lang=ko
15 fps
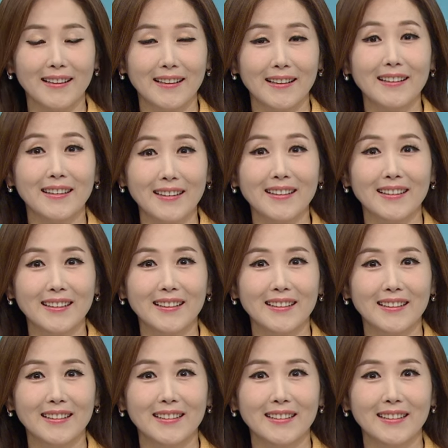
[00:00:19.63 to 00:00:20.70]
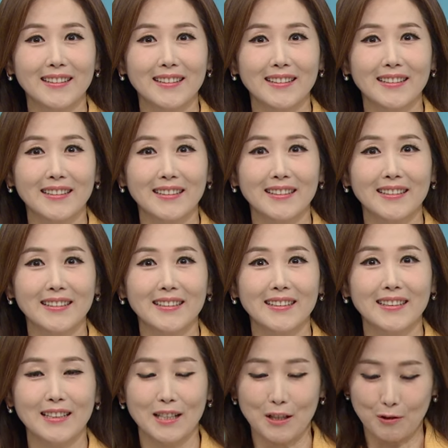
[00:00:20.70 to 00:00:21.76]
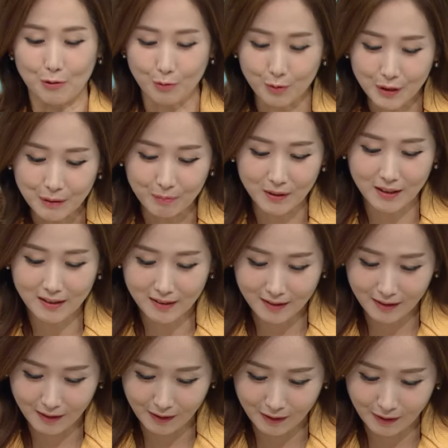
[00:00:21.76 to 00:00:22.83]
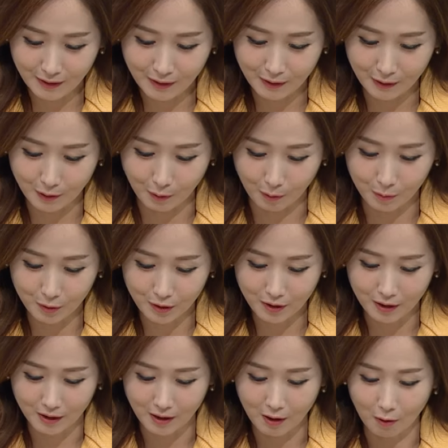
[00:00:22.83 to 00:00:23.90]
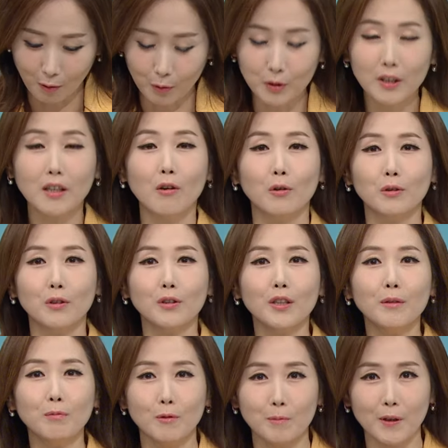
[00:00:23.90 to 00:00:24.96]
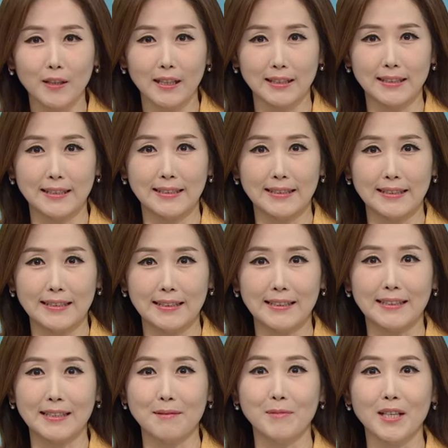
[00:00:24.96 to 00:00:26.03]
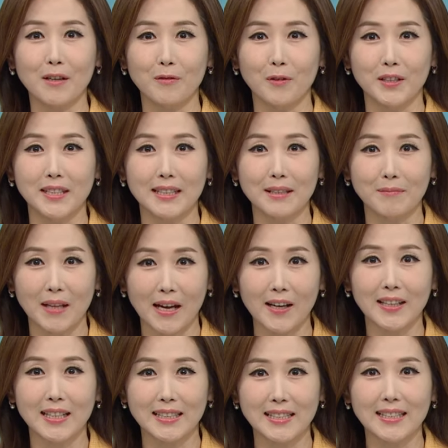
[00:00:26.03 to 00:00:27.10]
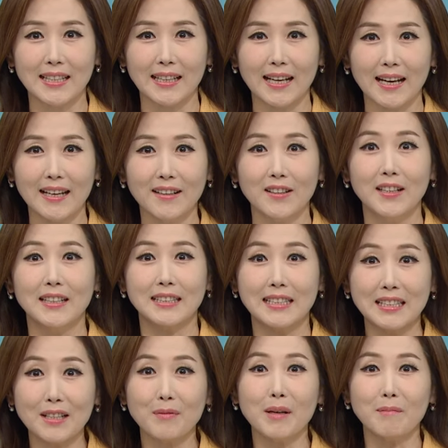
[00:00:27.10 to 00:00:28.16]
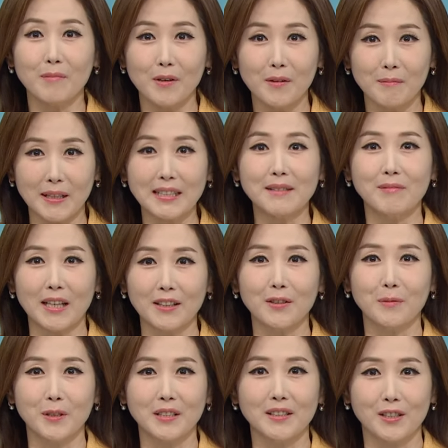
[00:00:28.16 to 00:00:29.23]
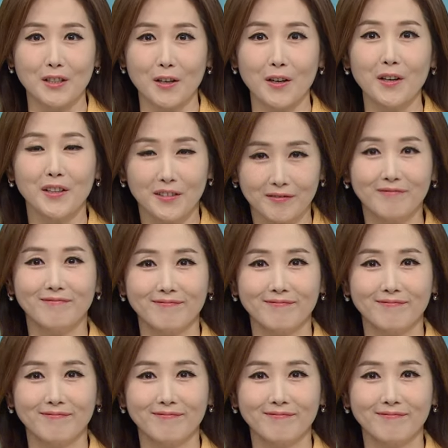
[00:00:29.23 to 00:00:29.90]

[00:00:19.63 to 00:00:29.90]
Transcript: 네, 67세입니다. 67세. 예, 어머니 네. 어디가 어떻게 불편하신지 김상우 원장님 나와 계시니까요. 직접 한번 말씀 나눠 보시죠. 네.